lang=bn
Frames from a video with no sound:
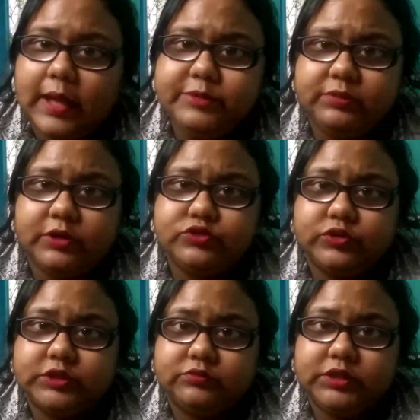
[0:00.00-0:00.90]
আমি সেই
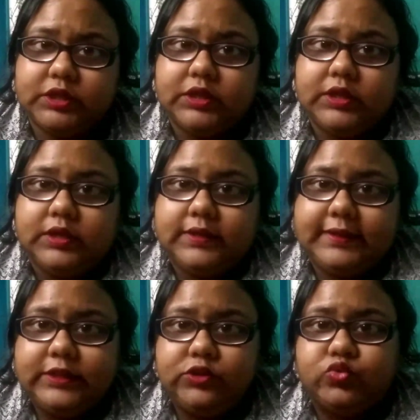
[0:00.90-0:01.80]
কথা নই
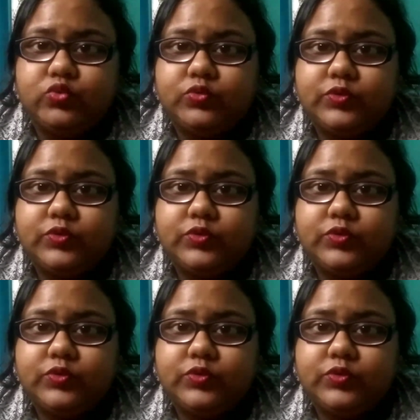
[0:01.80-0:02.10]
কিন্তু